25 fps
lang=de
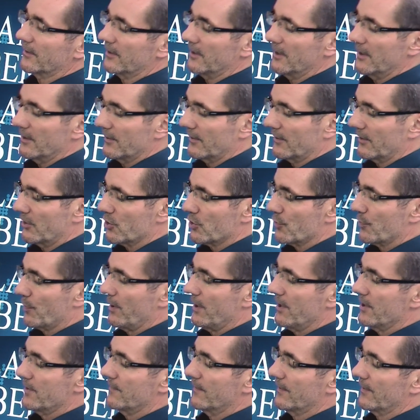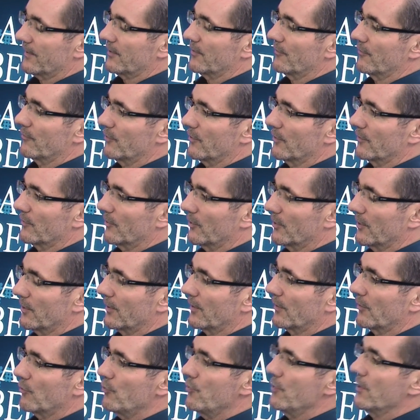jedes Gespräch, was geführt wurde,
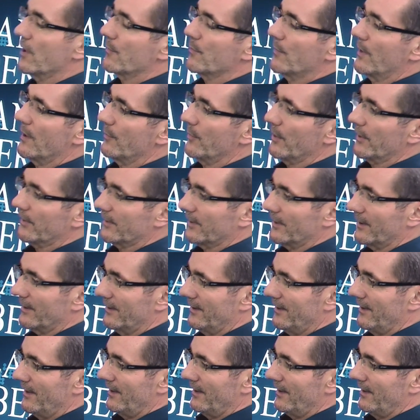ist hundertmal besser